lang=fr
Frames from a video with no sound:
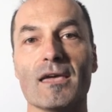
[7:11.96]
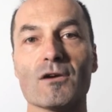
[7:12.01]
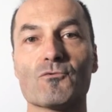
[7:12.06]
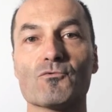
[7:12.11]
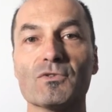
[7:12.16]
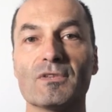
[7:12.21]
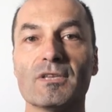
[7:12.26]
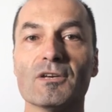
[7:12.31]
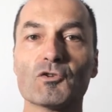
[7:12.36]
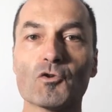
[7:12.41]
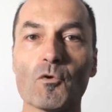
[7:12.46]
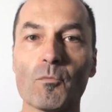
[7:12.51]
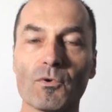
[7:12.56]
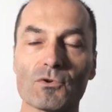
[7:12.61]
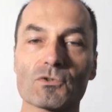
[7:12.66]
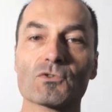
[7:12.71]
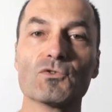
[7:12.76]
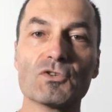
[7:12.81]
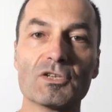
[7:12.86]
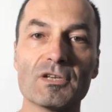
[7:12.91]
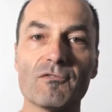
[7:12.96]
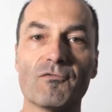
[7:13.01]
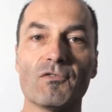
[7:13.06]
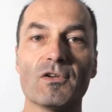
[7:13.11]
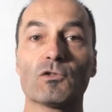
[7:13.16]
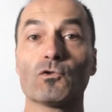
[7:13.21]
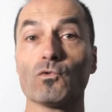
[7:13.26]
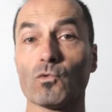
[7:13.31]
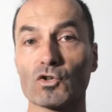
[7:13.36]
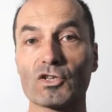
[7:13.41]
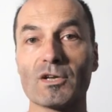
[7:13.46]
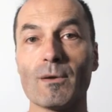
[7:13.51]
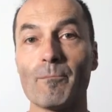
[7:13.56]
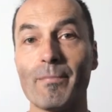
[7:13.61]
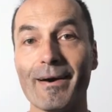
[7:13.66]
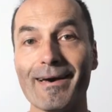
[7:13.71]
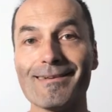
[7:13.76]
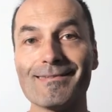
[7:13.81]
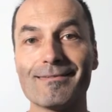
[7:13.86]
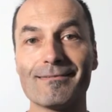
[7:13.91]
Écoutez, je pense que j'ai fait le tour, je n'ai
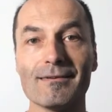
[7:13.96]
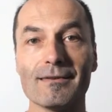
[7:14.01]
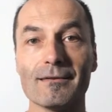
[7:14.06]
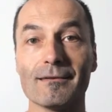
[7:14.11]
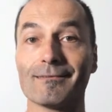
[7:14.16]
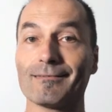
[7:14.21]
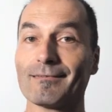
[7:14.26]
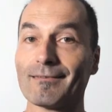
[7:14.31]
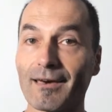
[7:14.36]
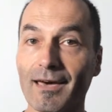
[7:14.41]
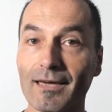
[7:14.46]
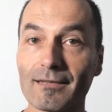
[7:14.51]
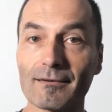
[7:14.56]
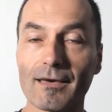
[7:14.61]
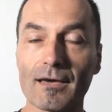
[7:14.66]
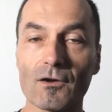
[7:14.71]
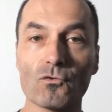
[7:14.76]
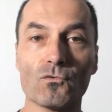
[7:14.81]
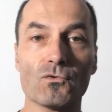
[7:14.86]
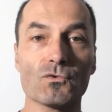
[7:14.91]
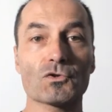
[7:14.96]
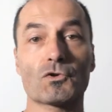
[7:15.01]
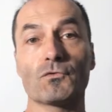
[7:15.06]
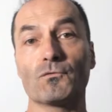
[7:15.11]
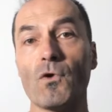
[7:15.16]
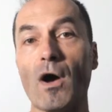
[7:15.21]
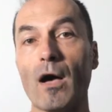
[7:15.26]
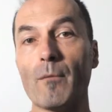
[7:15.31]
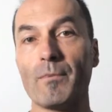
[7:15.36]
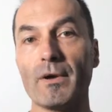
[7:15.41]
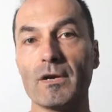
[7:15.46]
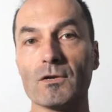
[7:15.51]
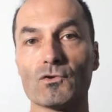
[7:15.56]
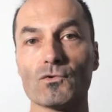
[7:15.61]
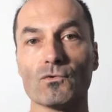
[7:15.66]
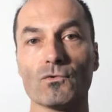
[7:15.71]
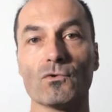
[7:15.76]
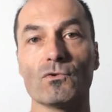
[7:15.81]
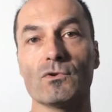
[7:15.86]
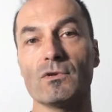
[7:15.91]
pas été très très long. Je vous rappelle
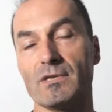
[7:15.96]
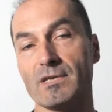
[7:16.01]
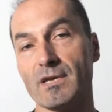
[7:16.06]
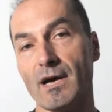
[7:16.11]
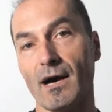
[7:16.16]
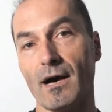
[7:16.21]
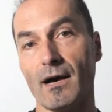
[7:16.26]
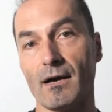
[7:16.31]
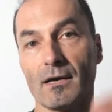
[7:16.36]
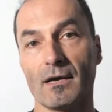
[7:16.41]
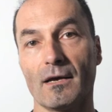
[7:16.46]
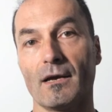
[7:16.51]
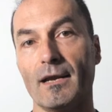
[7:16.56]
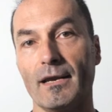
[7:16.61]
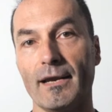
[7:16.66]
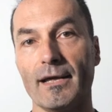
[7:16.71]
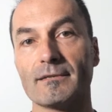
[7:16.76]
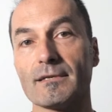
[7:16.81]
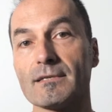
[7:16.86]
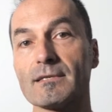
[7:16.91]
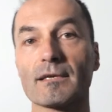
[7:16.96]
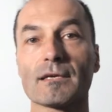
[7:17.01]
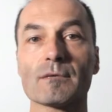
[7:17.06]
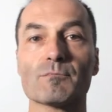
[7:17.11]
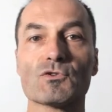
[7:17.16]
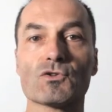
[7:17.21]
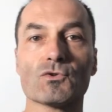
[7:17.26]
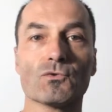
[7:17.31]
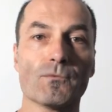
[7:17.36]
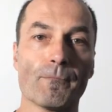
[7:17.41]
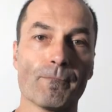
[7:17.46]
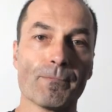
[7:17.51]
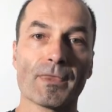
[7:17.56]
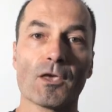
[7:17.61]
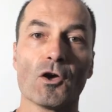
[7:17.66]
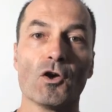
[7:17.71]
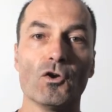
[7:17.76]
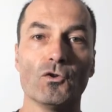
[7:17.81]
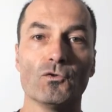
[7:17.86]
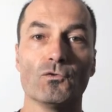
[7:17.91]
qu'il y a la description
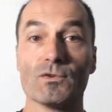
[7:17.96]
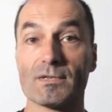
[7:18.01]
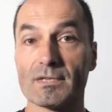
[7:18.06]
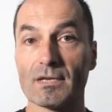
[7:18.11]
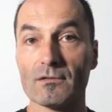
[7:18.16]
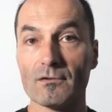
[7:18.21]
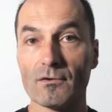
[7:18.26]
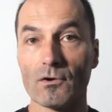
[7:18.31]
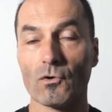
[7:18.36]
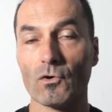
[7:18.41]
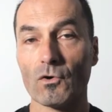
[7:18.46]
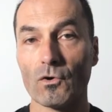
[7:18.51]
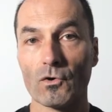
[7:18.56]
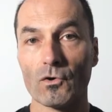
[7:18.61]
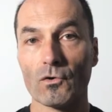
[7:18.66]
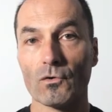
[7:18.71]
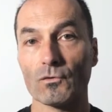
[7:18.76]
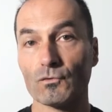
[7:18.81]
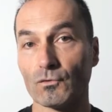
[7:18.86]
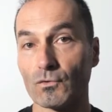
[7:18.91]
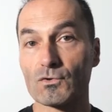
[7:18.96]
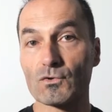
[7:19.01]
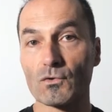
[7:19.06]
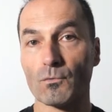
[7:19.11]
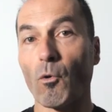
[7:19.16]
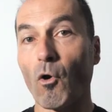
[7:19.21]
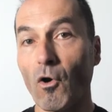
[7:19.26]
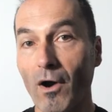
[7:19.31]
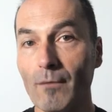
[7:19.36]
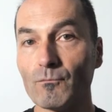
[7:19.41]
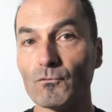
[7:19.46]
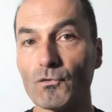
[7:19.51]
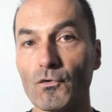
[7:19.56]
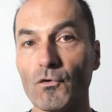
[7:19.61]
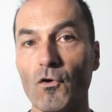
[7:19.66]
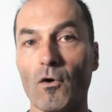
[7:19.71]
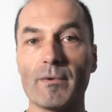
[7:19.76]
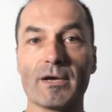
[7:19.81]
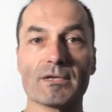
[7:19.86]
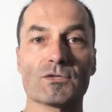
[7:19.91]
euh, de, ce programme de
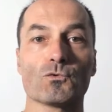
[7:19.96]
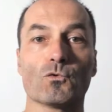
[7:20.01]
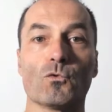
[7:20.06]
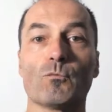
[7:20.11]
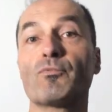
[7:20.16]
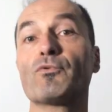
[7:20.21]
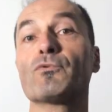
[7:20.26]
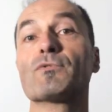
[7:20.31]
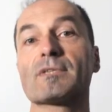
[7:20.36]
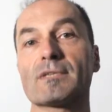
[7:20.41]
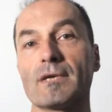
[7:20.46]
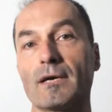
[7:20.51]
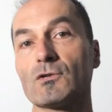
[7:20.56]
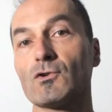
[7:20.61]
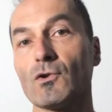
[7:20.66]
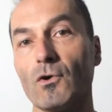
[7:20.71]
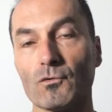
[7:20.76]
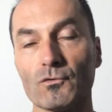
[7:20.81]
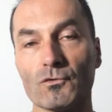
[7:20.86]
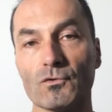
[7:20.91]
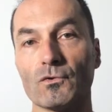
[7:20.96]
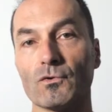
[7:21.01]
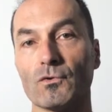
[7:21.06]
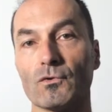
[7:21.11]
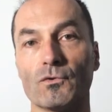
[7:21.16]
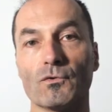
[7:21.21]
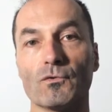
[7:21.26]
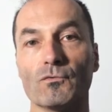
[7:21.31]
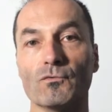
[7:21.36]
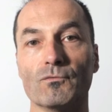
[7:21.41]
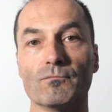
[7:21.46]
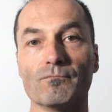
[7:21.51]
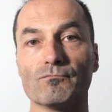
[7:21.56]
formation, plus de 5 heures de,